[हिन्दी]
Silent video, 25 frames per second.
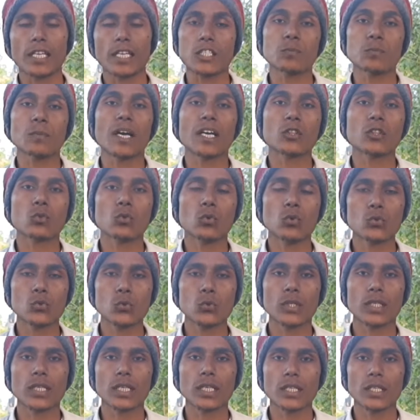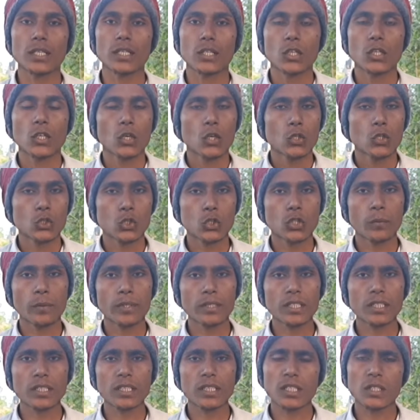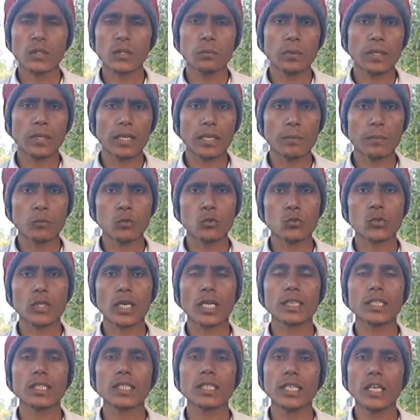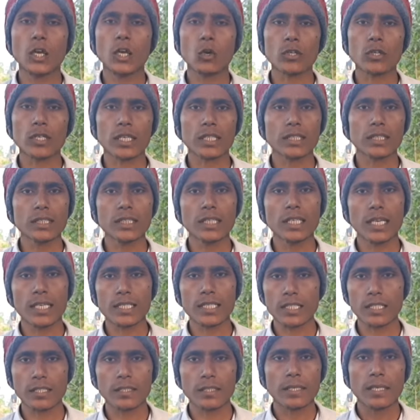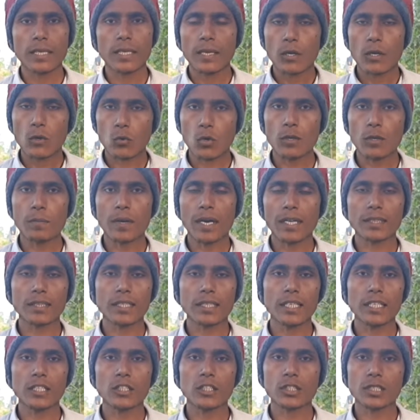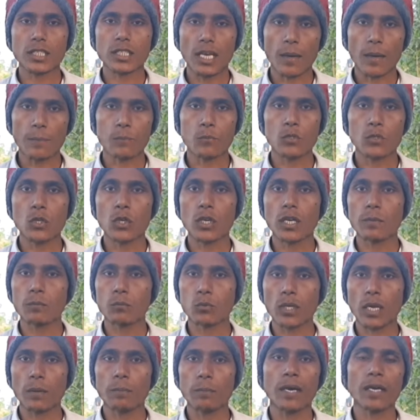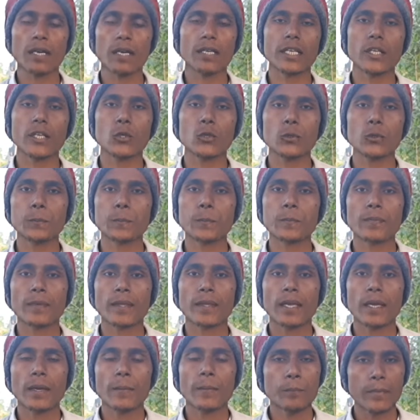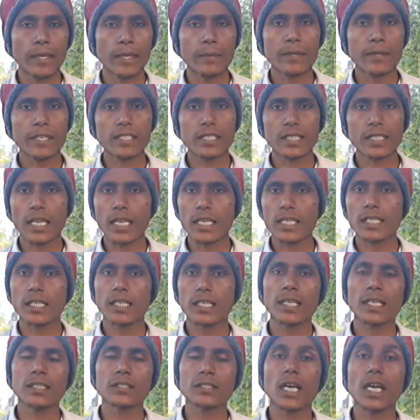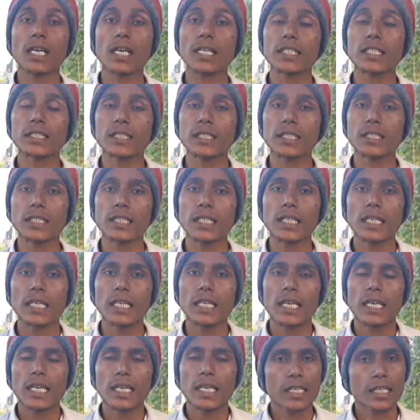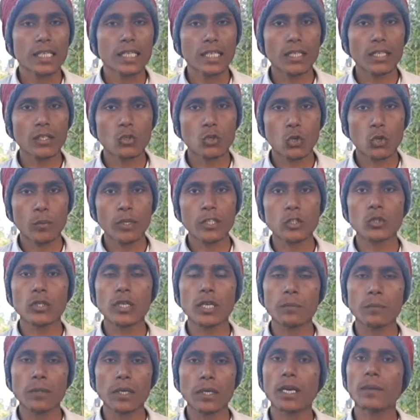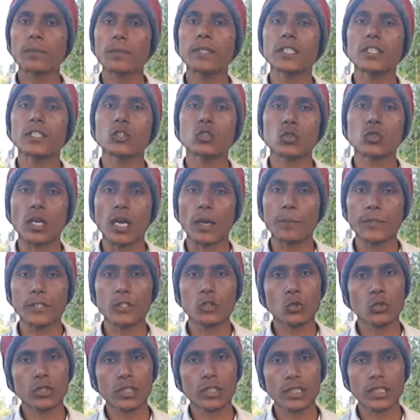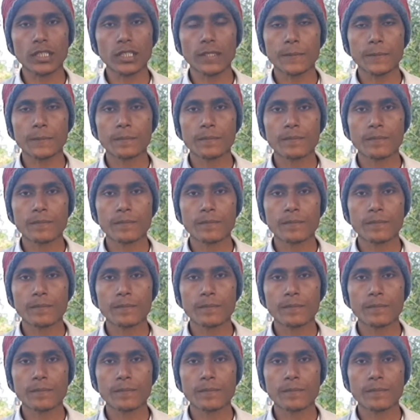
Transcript: इस बात को सुनकर जो दमंती थी वह मुस्कुराती है और कहती है ऐसी कोई बात नहीं जिसे आप जो है बुरा मान रहे हो मैं बस यही कहना चाह रही थी कि कोमल जो है वह अभी काफ़ी छोटी है